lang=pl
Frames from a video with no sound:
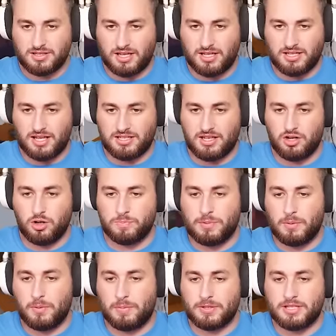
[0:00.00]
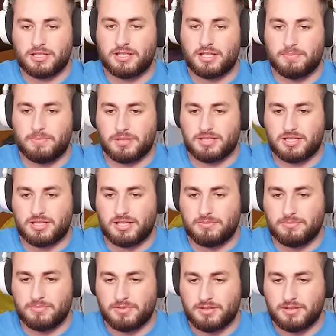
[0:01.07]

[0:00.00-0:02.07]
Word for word: Nie, nie, nie róbmy, bo będzie dym, będzie dym.